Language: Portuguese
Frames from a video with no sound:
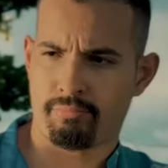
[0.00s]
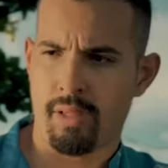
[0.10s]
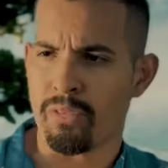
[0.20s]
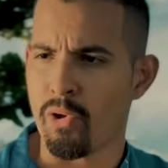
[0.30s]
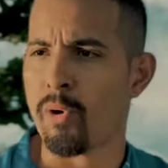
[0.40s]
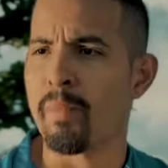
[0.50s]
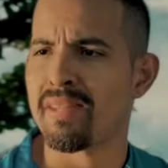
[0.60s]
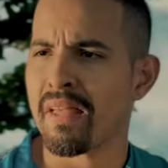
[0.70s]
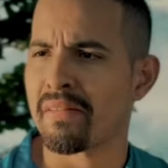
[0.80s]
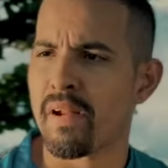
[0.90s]
Dois
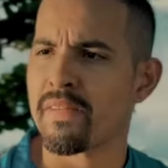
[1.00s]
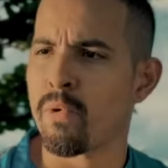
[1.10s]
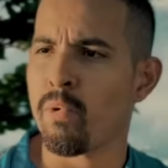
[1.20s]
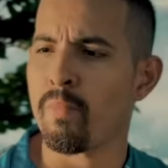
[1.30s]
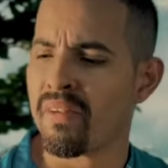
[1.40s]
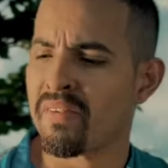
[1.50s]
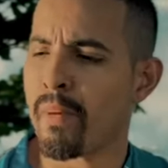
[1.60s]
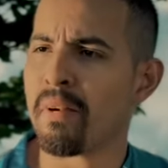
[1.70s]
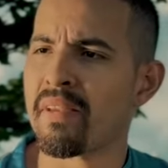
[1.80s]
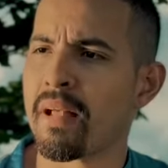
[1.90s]
meses atrás eu comecei a
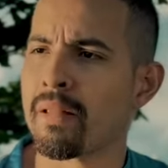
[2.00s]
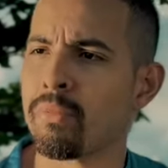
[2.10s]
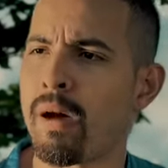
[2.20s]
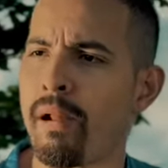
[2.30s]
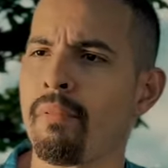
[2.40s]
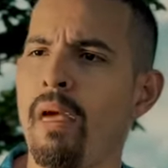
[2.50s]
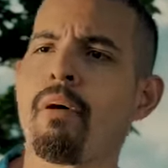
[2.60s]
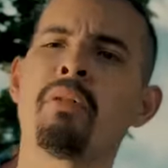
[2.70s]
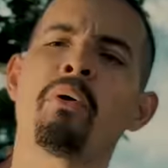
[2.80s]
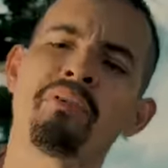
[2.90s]
pescar tubarão de água
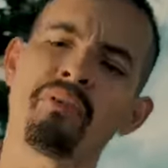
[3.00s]
doce.